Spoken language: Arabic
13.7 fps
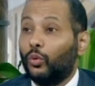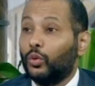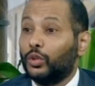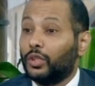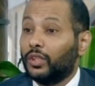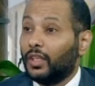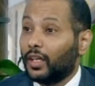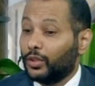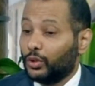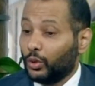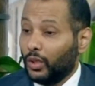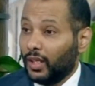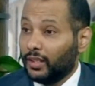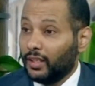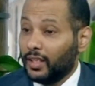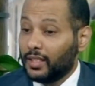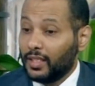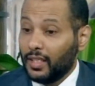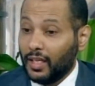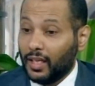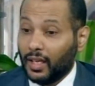واداره الشؤون
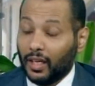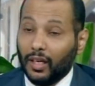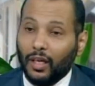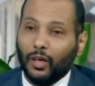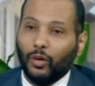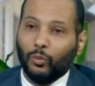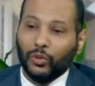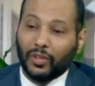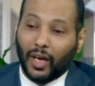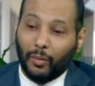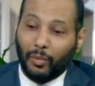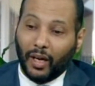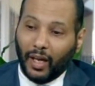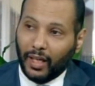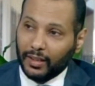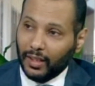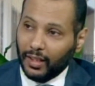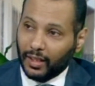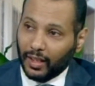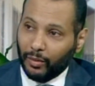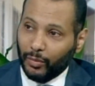الهندسيه نعم. متابعه
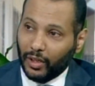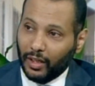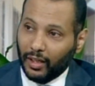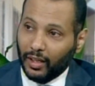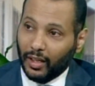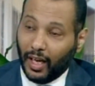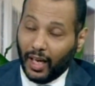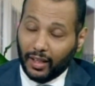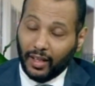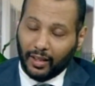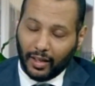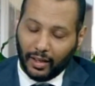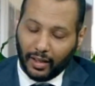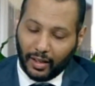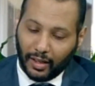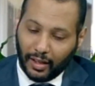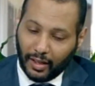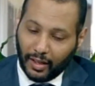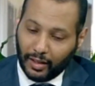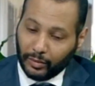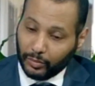حديثه من حديثه
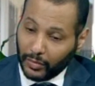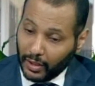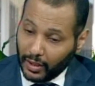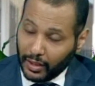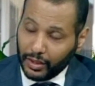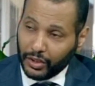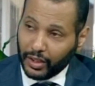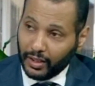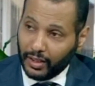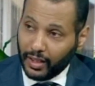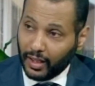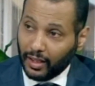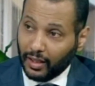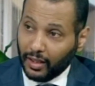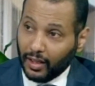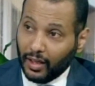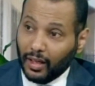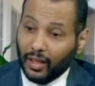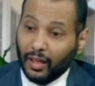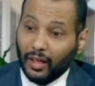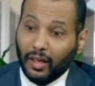جدا
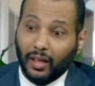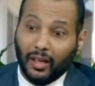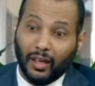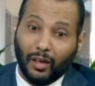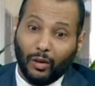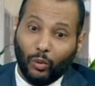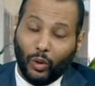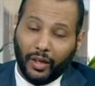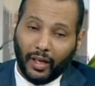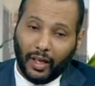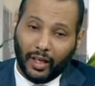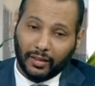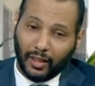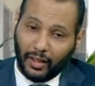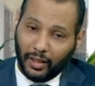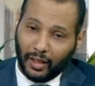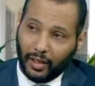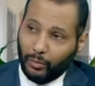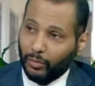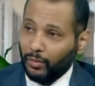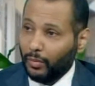آه، واحنا حتى الحين
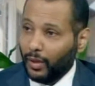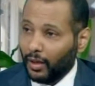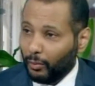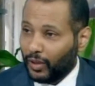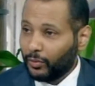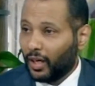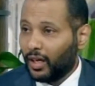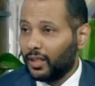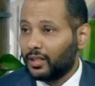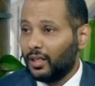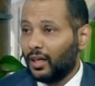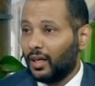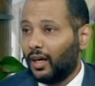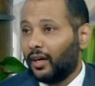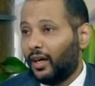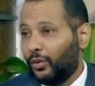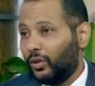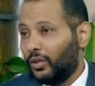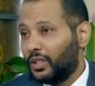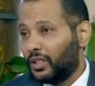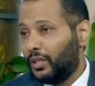انا بعد ما اخلص قرار راح
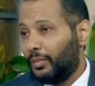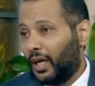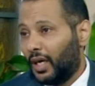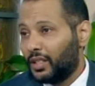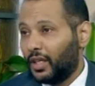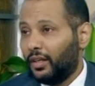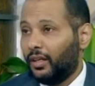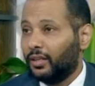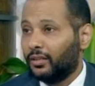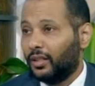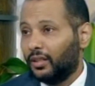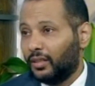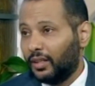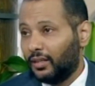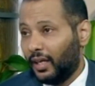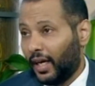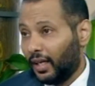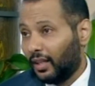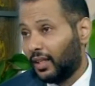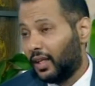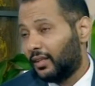نكون نجتمع عشان نحط خطتنا حق
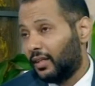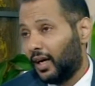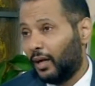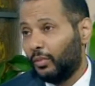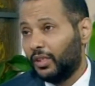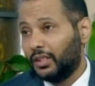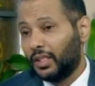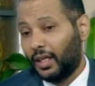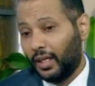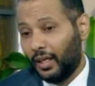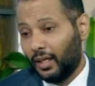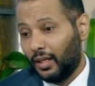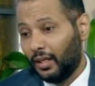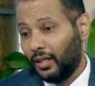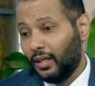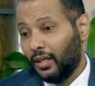الثلاث ايام الجايه